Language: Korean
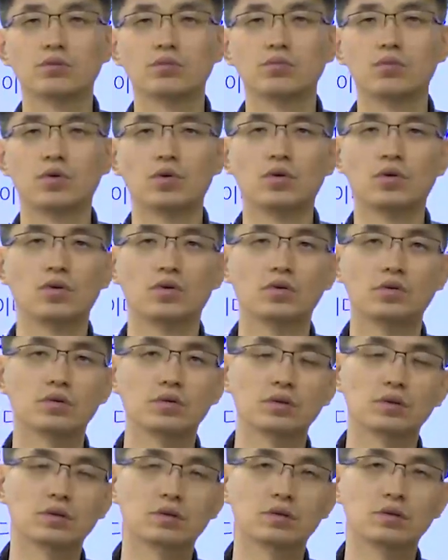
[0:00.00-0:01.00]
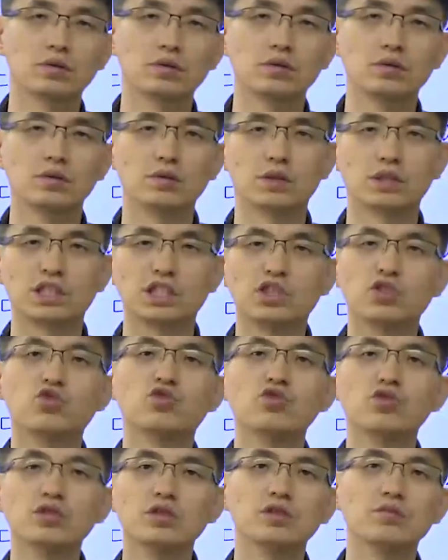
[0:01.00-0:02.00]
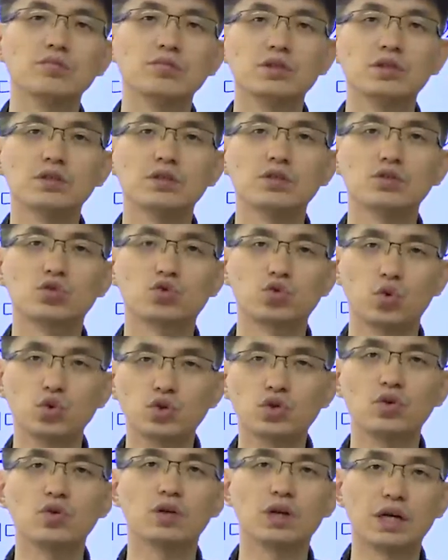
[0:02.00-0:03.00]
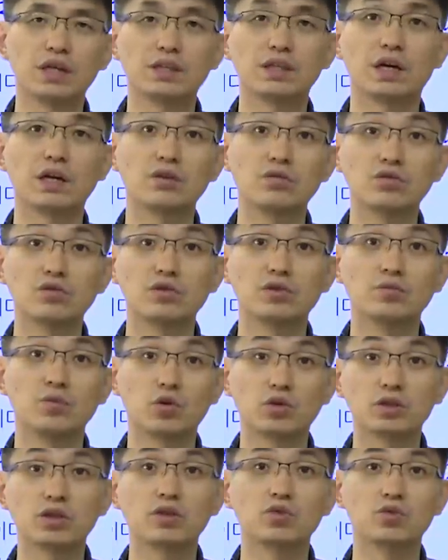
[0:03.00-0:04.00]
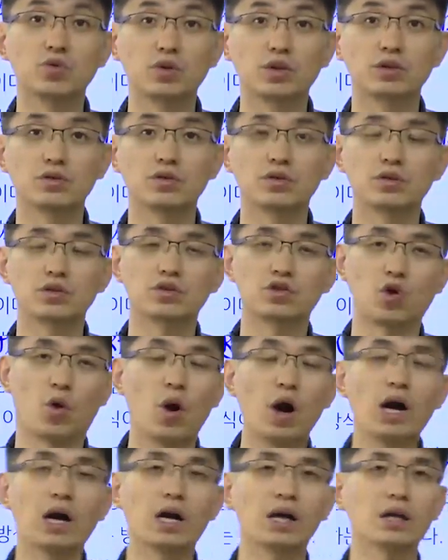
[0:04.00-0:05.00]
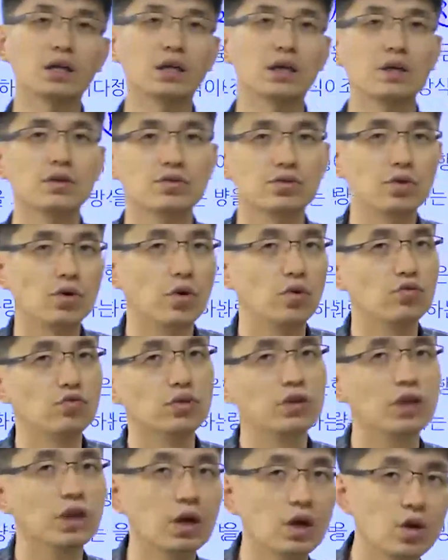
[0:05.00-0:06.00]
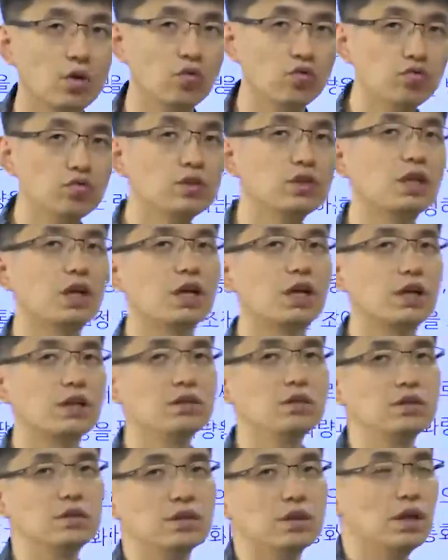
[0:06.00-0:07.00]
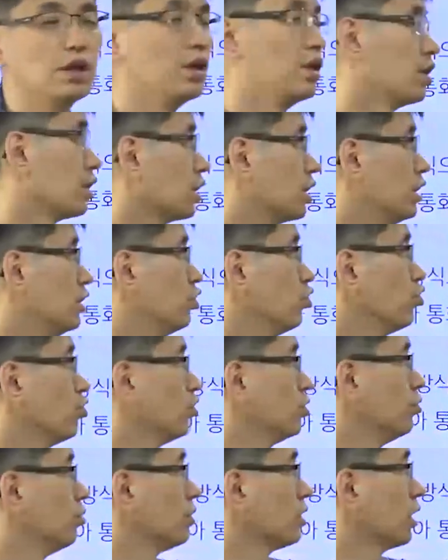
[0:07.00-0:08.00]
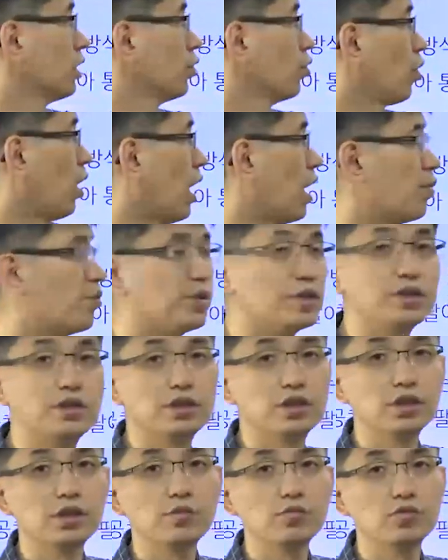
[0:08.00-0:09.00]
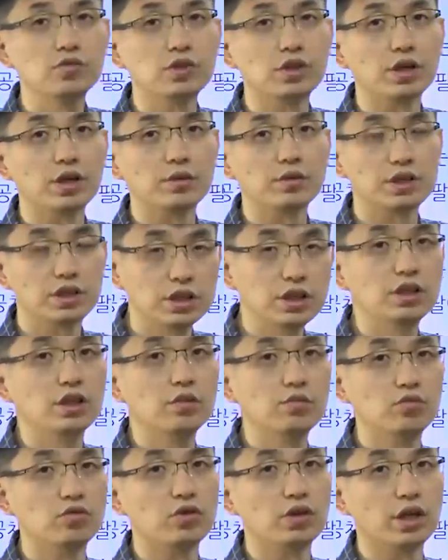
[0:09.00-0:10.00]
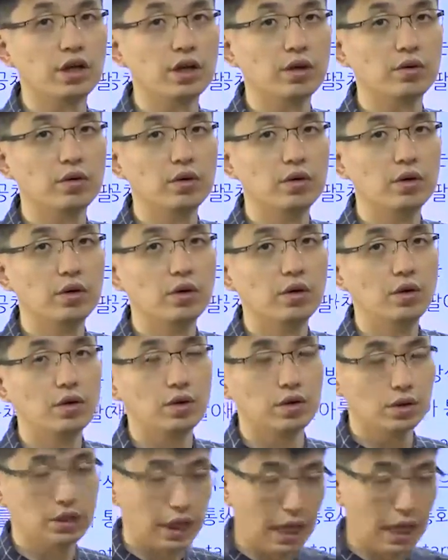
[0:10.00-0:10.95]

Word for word: 뭐 그 기준금리를 조정을 한다는지 뭐 그딴 소리죠. 정확하게 해서 우리 우리나라는 기준금리가 요 알피 칠 일물이에요. 칠 일물이에요. 이